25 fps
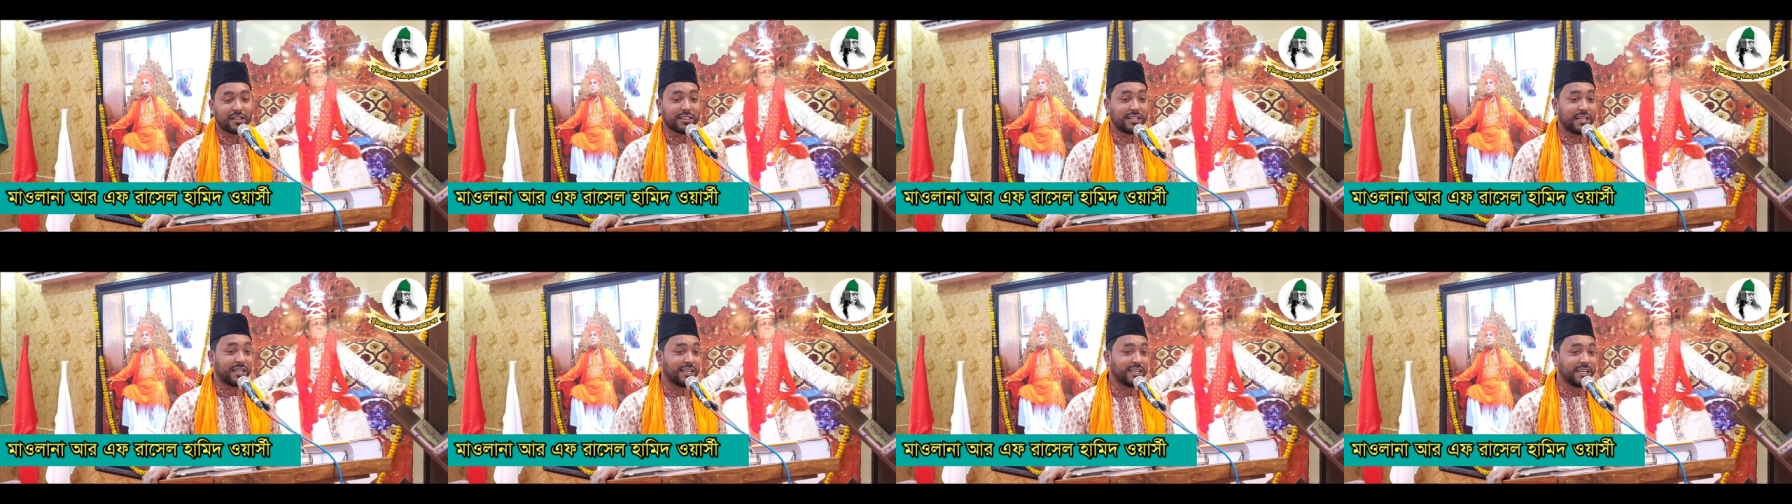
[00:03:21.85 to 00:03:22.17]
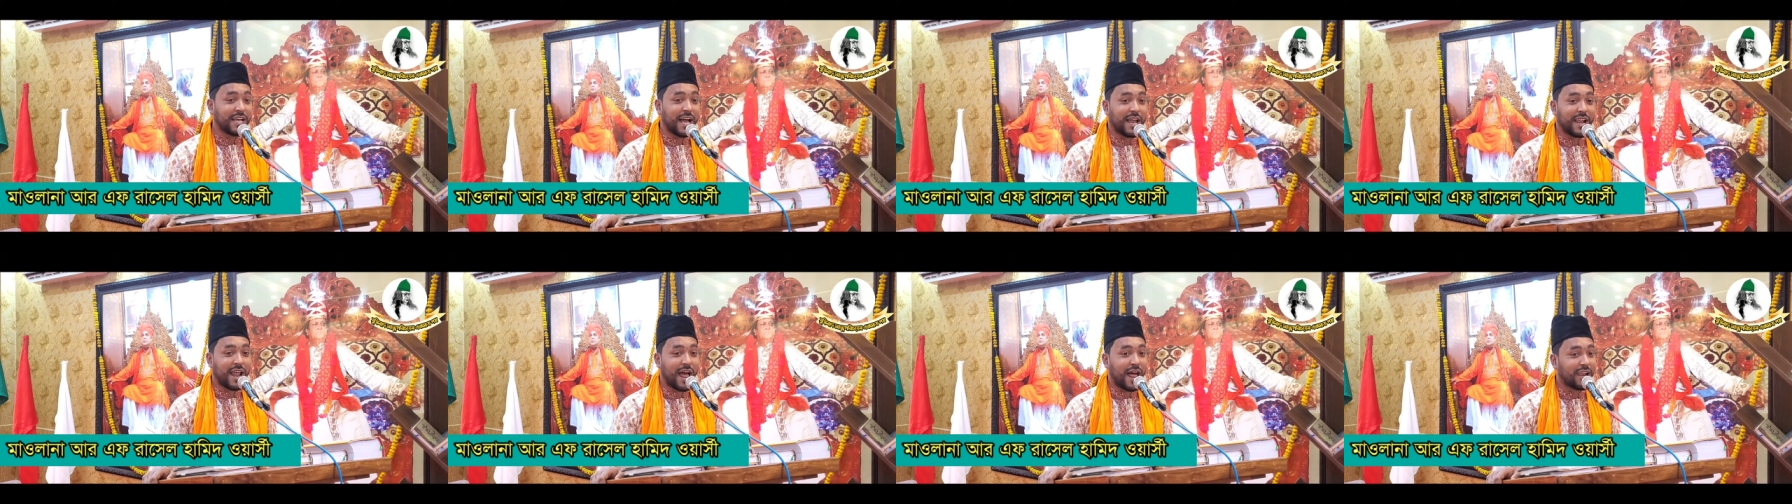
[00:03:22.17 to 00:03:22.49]
তিনি
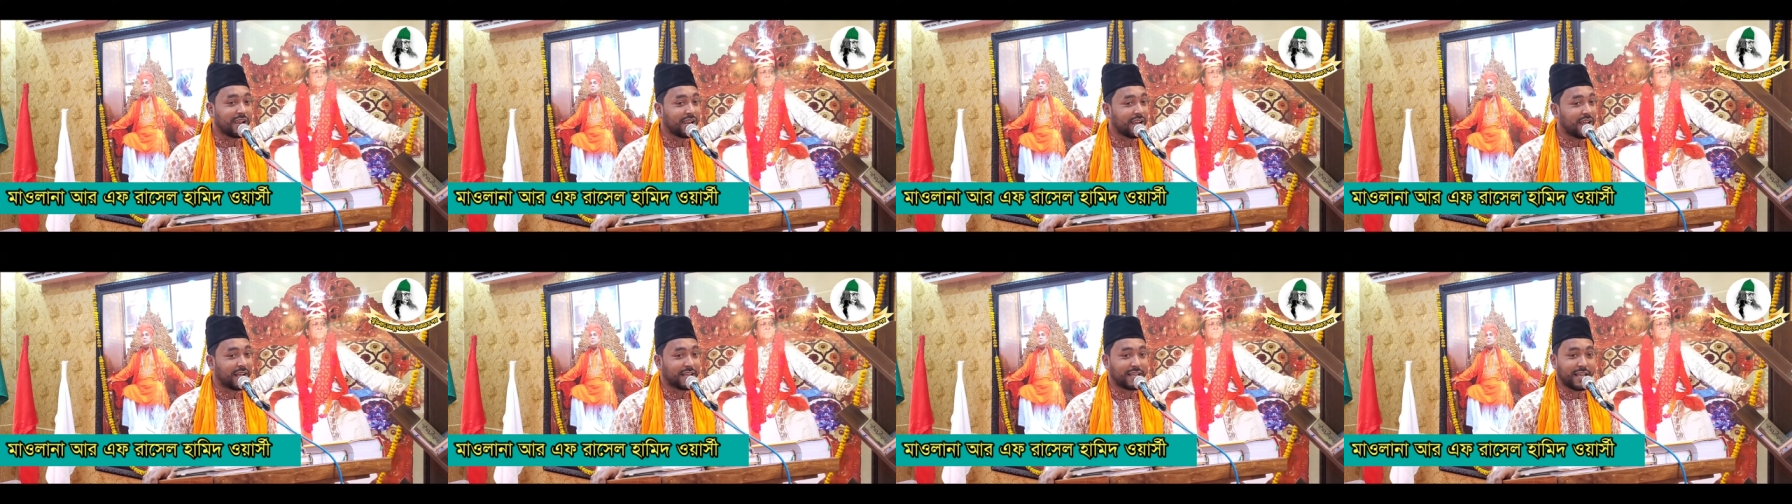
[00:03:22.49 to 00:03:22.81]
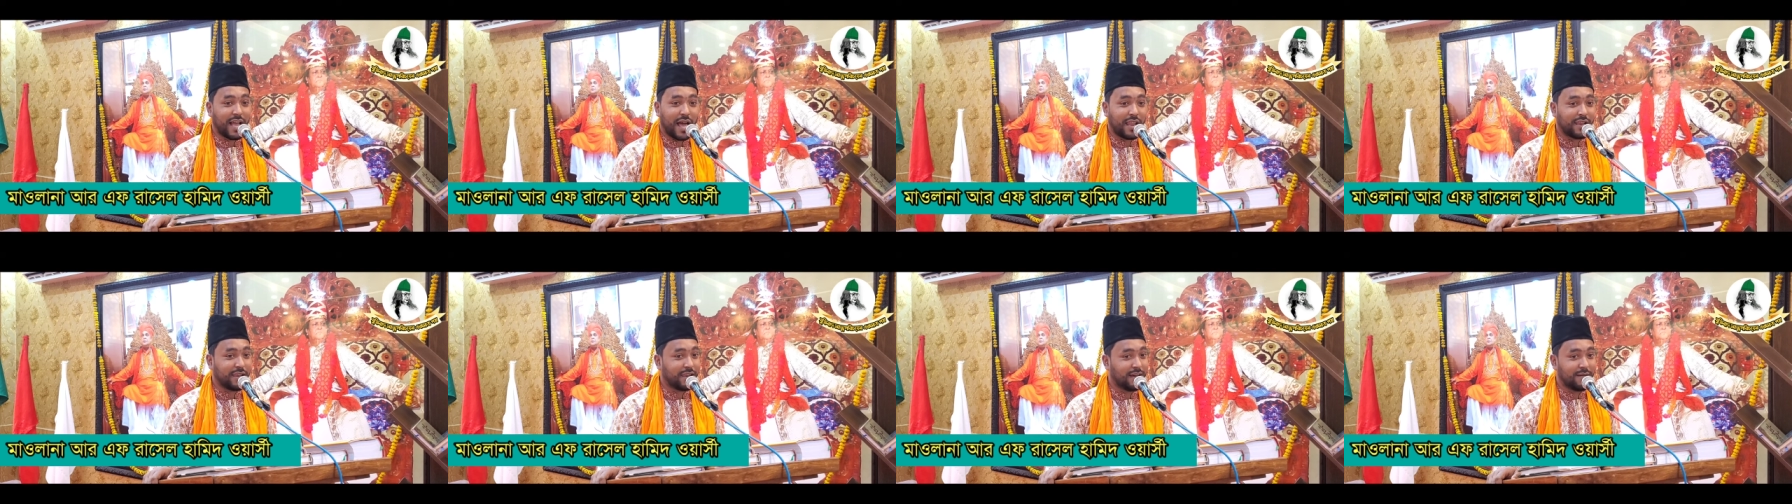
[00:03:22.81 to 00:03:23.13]
আর
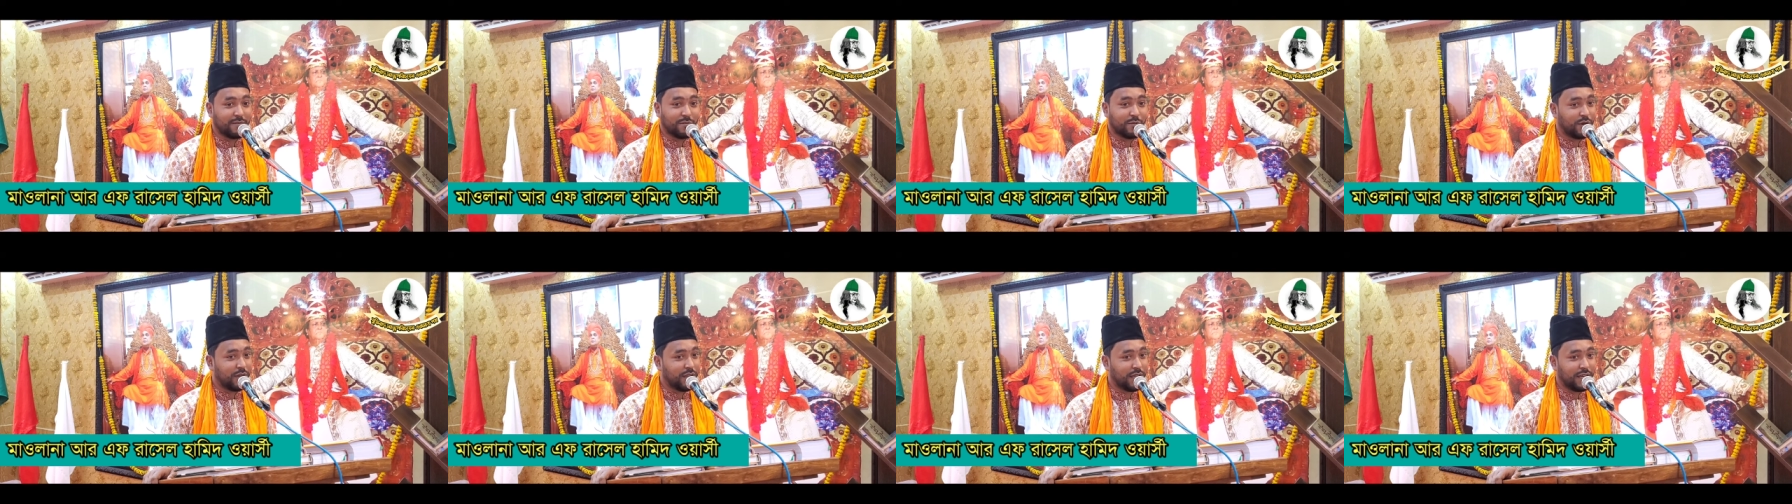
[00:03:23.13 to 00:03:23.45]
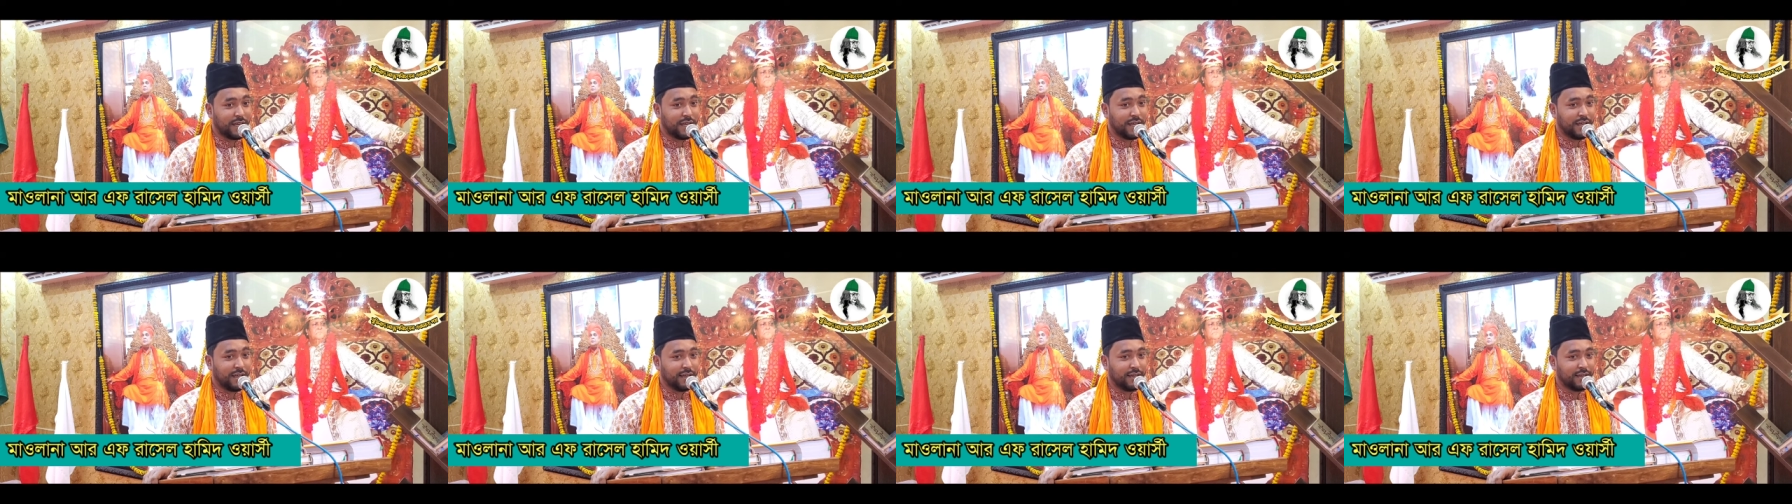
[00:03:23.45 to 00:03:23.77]
আল্লাহকে আল্লাহ বলে